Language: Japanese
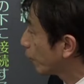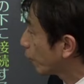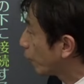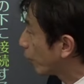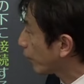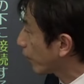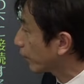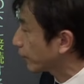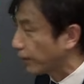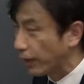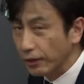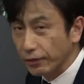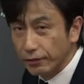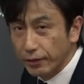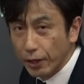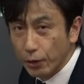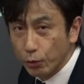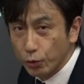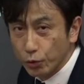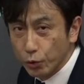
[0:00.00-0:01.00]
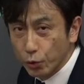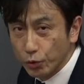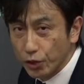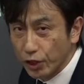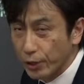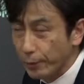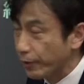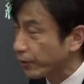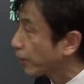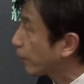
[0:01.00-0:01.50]
これが断定の助動詞
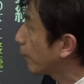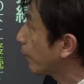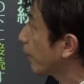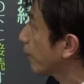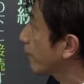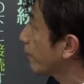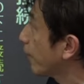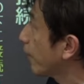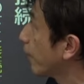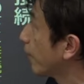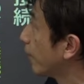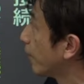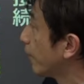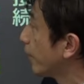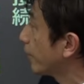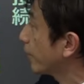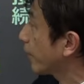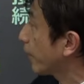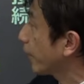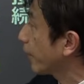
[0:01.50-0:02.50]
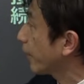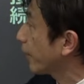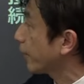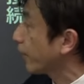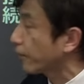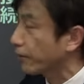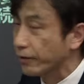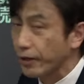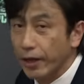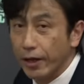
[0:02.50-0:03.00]
と決まった場合には連体形で
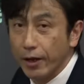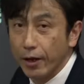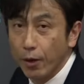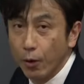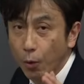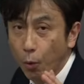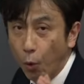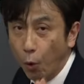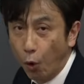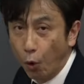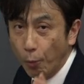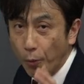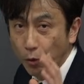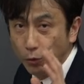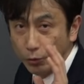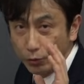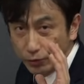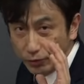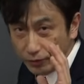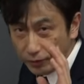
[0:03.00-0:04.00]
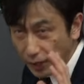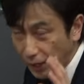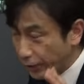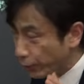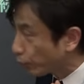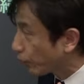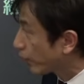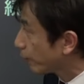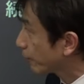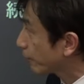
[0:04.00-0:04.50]
あって、思うなり
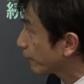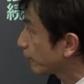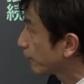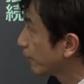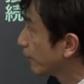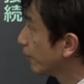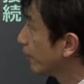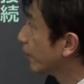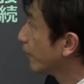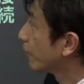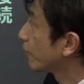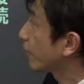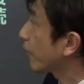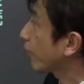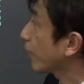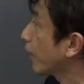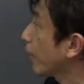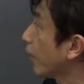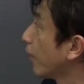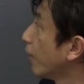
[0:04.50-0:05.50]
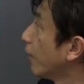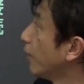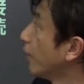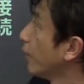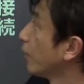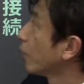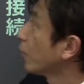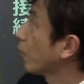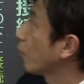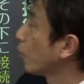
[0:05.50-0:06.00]
となります。それから
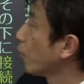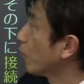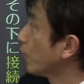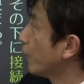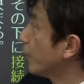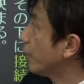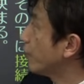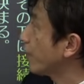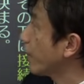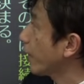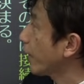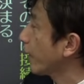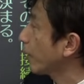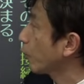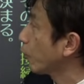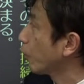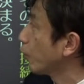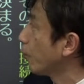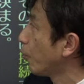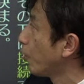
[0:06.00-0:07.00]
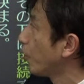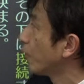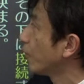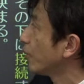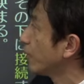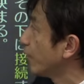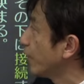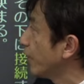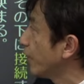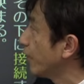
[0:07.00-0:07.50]
この依然形のところも
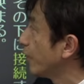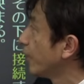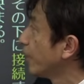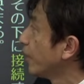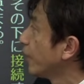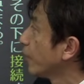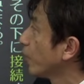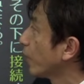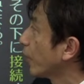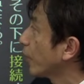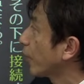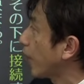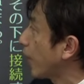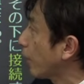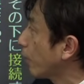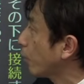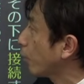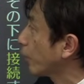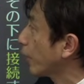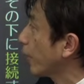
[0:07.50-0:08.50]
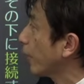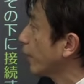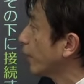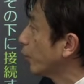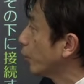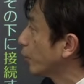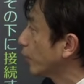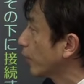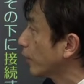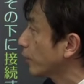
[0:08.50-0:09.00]
り、これ括弧で
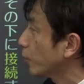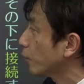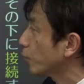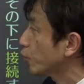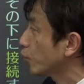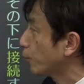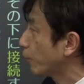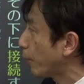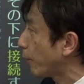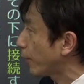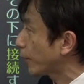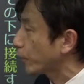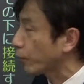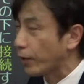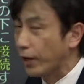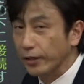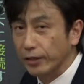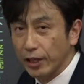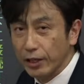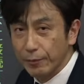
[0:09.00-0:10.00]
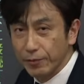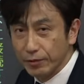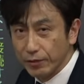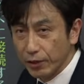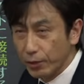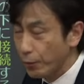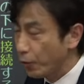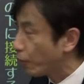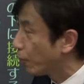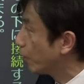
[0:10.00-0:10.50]
余談動詞の場合と書いてありますけ
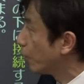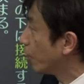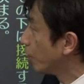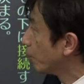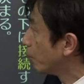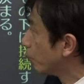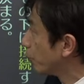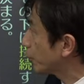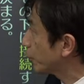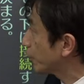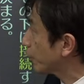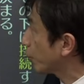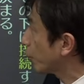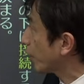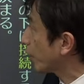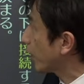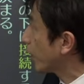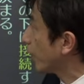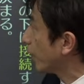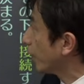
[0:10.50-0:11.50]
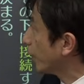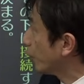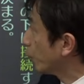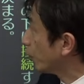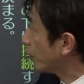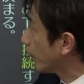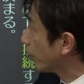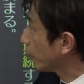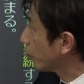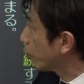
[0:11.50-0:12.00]
れども、もしこれが
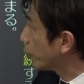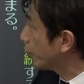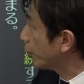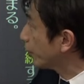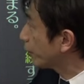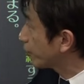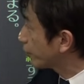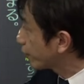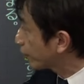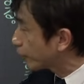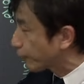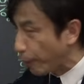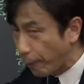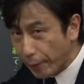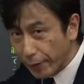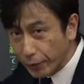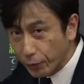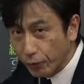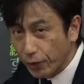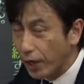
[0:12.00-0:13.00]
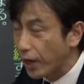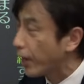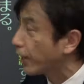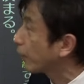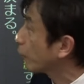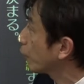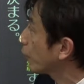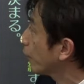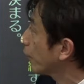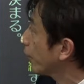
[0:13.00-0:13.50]
余談動詞にくっつく場合と考え
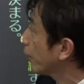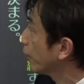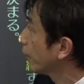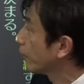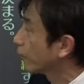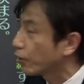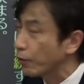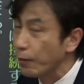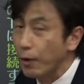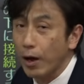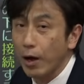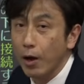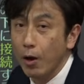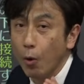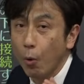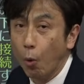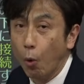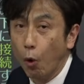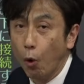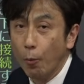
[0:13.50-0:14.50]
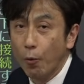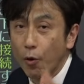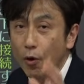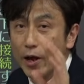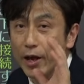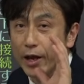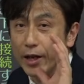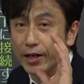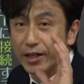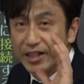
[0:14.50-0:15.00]
た時ね、それは思
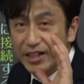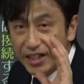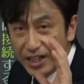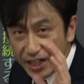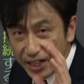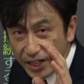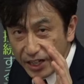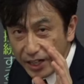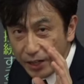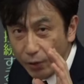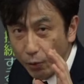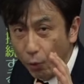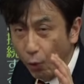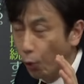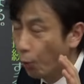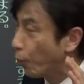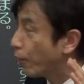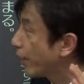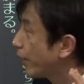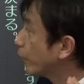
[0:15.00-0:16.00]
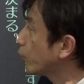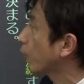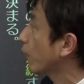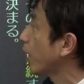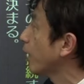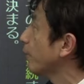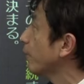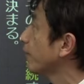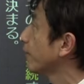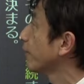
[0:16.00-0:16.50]
へり、思へりと変わ
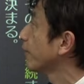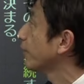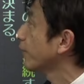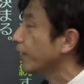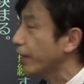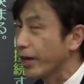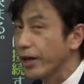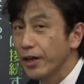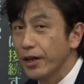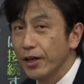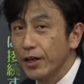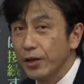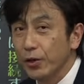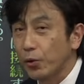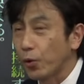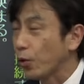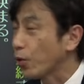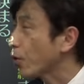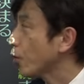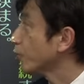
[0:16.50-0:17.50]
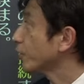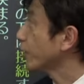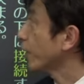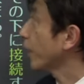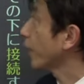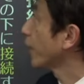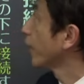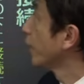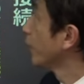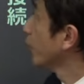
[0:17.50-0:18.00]
ります。いいね。このようにし
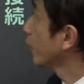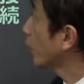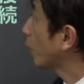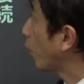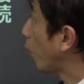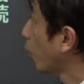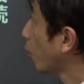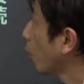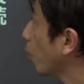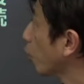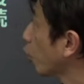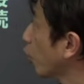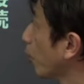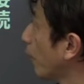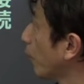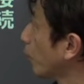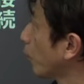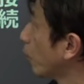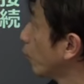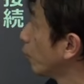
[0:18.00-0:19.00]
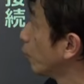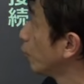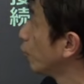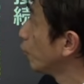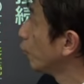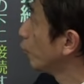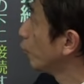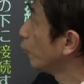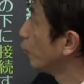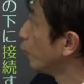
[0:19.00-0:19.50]
てこの言葉の
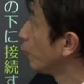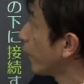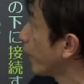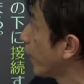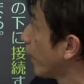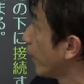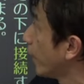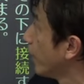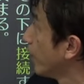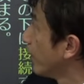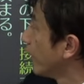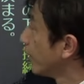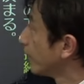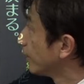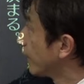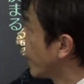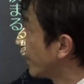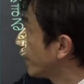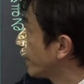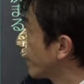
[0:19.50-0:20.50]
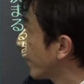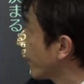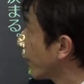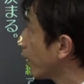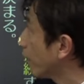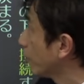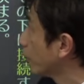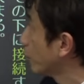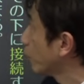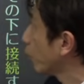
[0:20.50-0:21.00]
上が何形
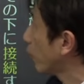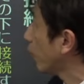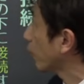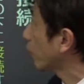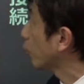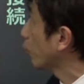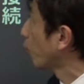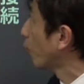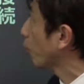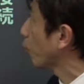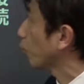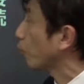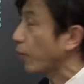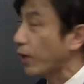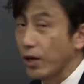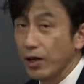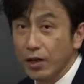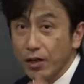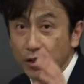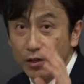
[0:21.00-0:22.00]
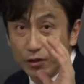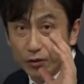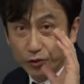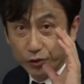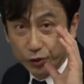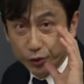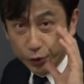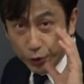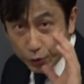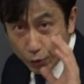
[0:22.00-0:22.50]
が来るのかと覚えることは
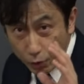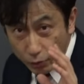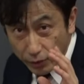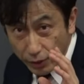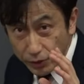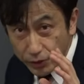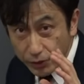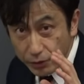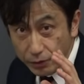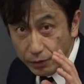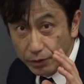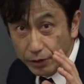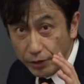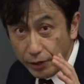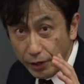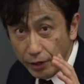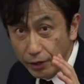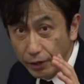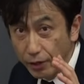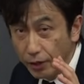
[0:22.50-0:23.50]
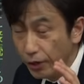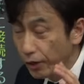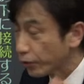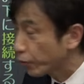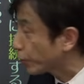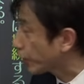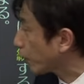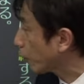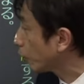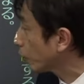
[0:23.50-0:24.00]
すごく大事。いいね。そ
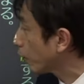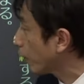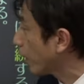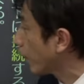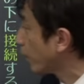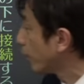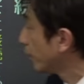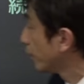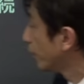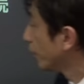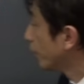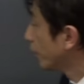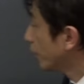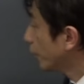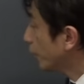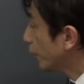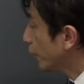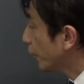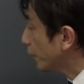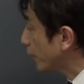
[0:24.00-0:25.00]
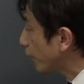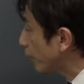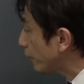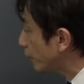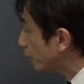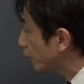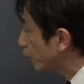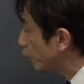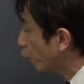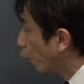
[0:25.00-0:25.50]
して今度は下につ
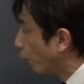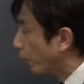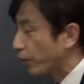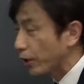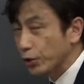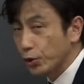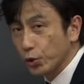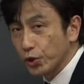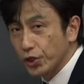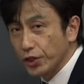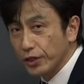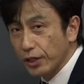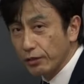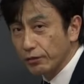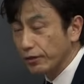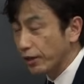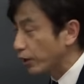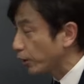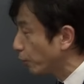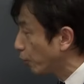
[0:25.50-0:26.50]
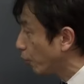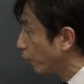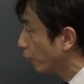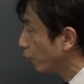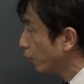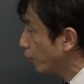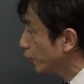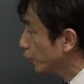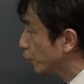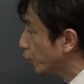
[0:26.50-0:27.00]
く主な助詞になるんだけども、
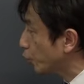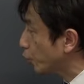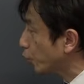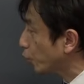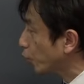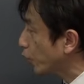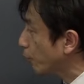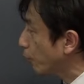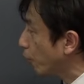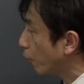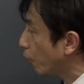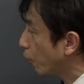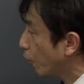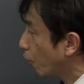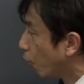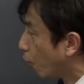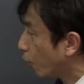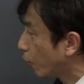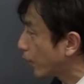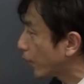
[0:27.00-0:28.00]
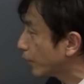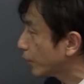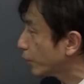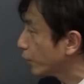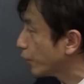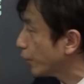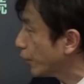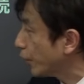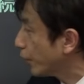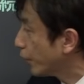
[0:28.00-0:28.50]
助詞の時も同じよ
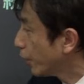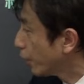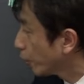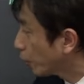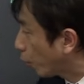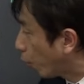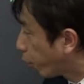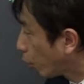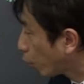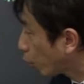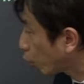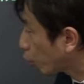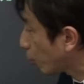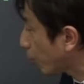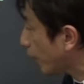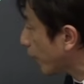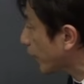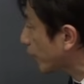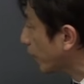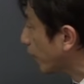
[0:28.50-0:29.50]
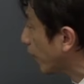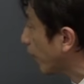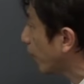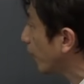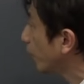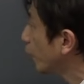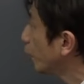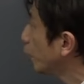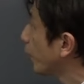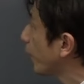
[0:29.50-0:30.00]
うにこの言葉が来たら
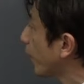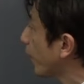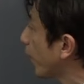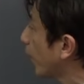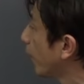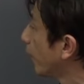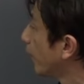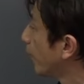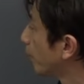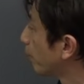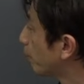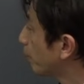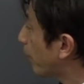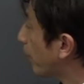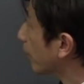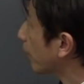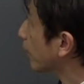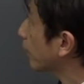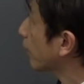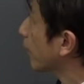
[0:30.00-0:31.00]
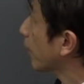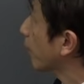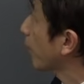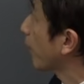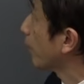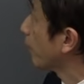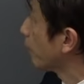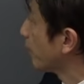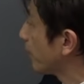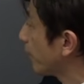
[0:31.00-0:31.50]
上が場だったら
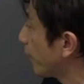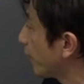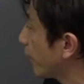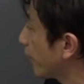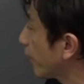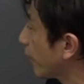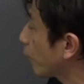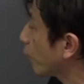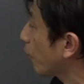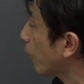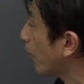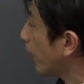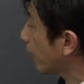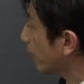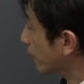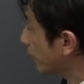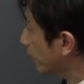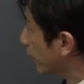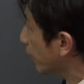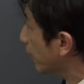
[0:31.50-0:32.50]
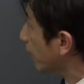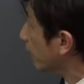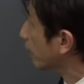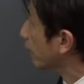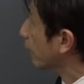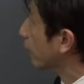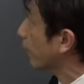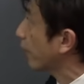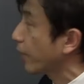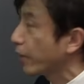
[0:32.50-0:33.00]
ば未然形だとか手だっ
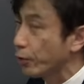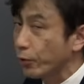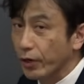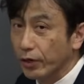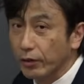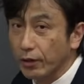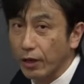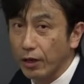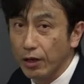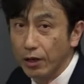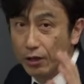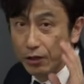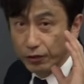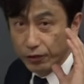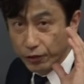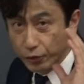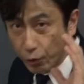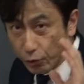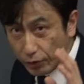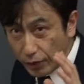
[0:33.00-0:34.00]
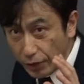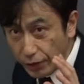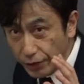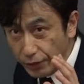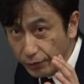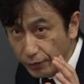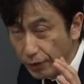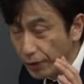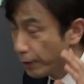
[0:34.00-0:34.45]
たら連用形ってのはすごく大事。